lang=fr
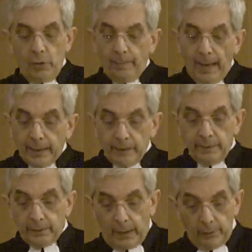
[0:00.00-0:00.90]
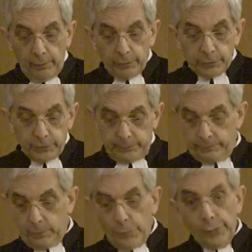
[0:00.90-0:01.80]
Marie dit à l'ange,
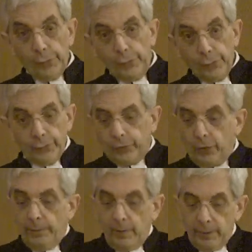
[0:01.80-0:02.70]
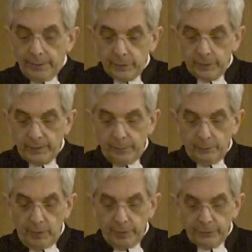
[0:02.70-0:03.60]
euh, comment est-ce que ça
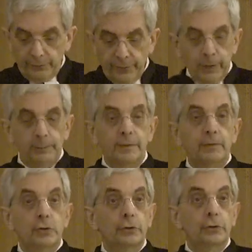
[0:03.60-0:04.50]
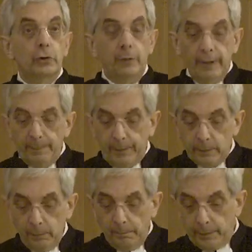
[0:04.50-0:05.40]
pourra se faire puisque je ne connais pas
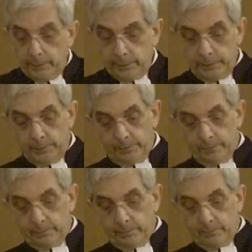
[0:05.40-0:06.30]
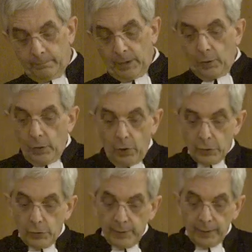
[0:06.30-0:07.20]
d'homme
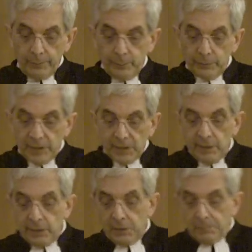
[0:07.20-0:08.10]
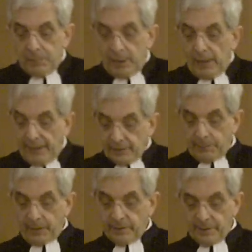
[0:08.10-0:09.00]
L'ange lui répondit,
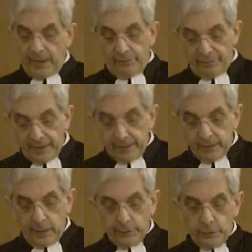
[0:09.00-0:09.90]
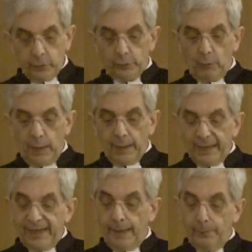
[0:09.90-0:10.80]
L'Esprit Saint viendra sur toi
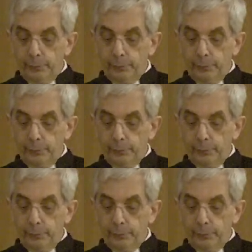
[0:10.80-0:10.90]
et la